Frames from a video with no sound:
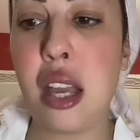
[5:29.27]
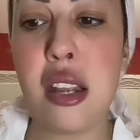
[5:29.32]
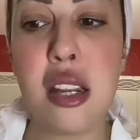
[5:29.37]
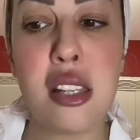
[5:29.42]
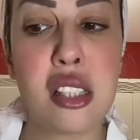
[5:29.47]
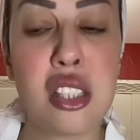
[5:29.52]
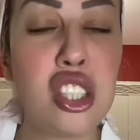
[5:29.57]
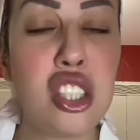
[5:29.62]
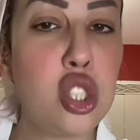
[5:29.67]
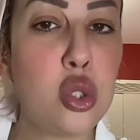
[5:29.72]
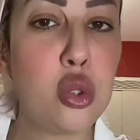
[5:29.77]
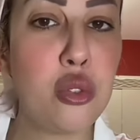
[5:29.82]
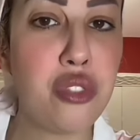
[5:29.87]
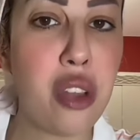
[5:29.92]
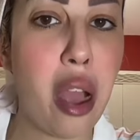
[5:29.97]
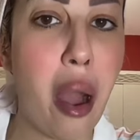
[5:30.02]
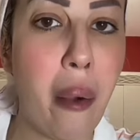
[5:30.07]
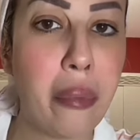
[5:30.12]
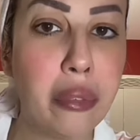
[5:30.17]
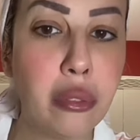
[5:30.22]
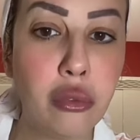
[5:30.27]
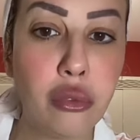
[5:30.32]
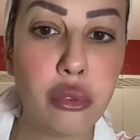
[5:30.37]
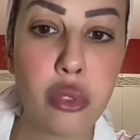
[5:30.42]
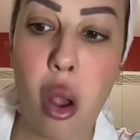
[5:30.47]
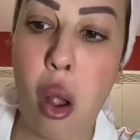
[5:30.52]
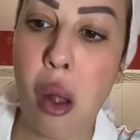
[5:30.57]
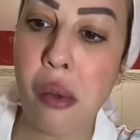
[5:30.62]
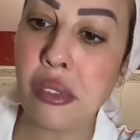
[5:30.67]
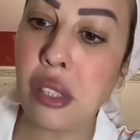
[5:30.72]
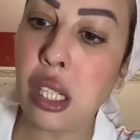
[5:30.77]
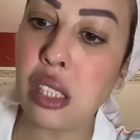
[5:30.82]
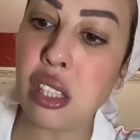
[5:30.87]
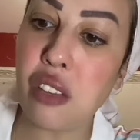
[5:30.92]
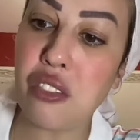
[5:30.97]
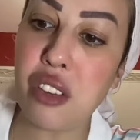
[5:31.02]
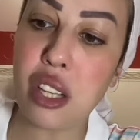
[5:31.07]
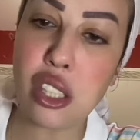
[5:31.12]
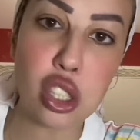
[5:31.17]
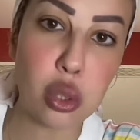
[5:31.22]
قناه كنت شنو فيها
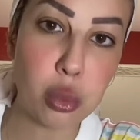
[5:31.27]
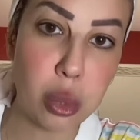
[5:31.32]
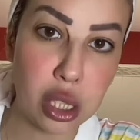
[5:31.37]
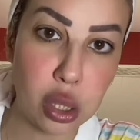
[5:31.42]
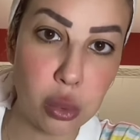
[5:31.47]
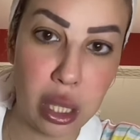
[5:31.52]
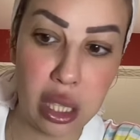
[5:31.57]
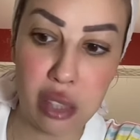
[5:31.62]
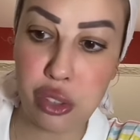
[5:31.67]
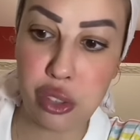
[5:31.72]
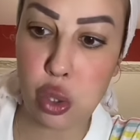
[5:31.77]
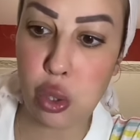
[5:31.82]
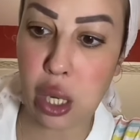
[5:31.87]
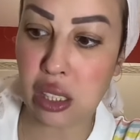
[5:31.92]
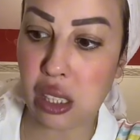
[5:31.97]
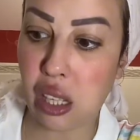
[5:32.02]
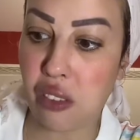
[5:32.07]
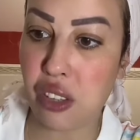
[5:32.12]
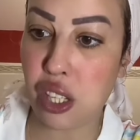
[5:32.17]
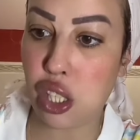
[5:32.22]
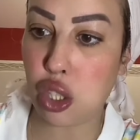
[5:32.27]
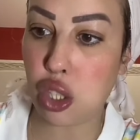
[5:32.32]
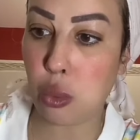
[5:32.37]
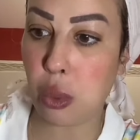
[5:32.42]
حاطه فيها تصويرت واحد الفيديو حاطه